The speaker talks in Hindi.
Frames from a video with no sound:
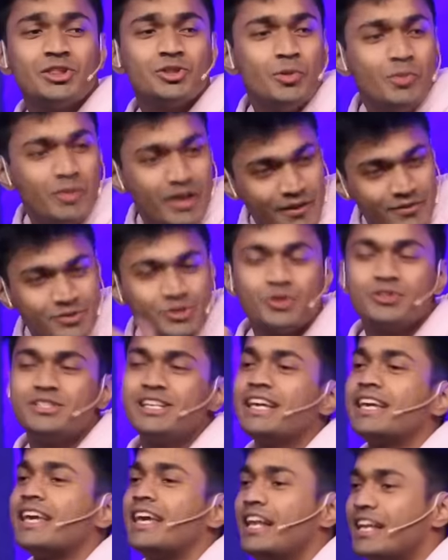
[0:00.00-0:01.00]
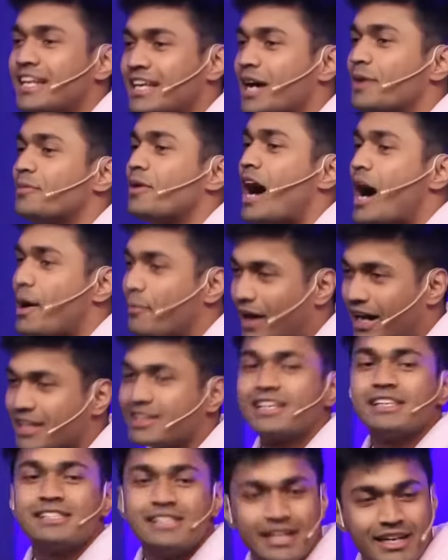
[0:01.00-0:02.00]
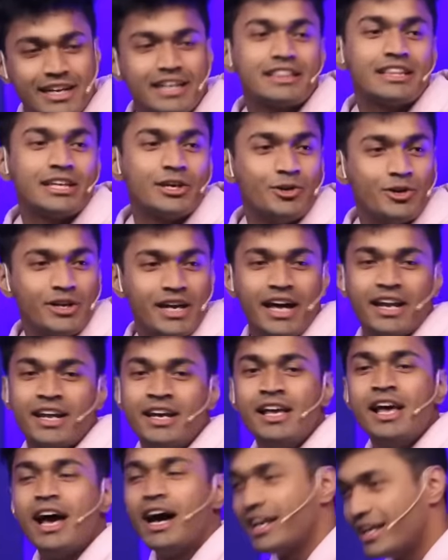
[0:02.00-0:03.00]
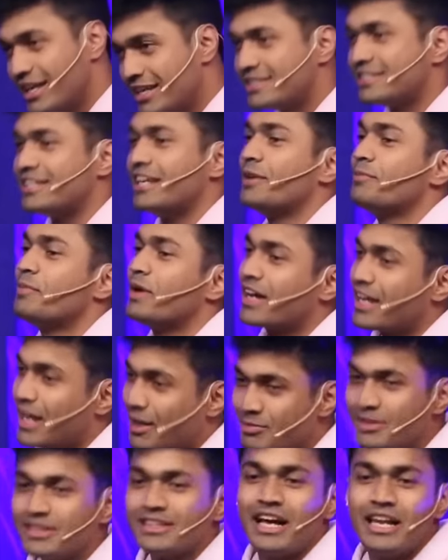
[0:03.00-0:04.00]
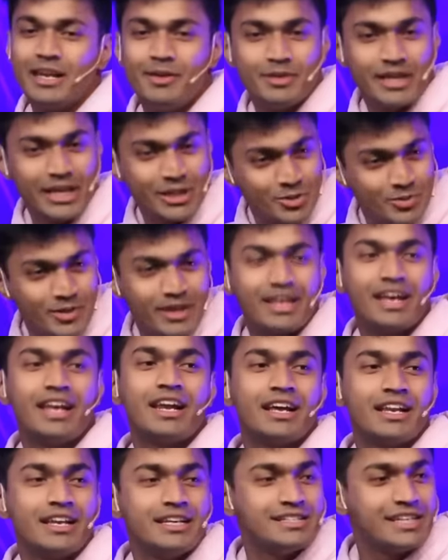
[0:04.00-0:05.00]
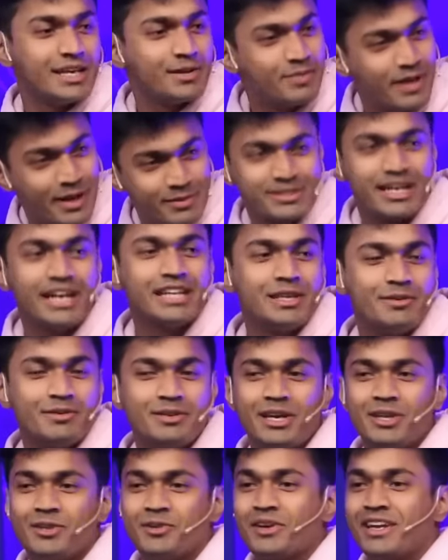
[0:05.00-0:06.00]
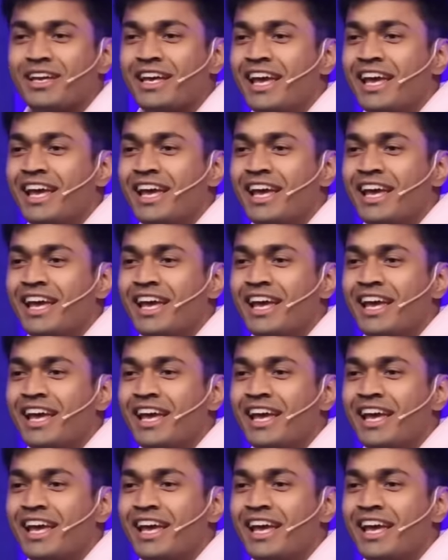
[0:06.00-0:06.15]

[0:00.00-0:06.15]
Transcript: तुम लफ्जों से खेल के अब आबाद किसे करते हो यार है ना इस शेर पे अगर आपने ताली बजाई तो मेरे ख्याल अगले शेर पे आप छाती बजा दोगे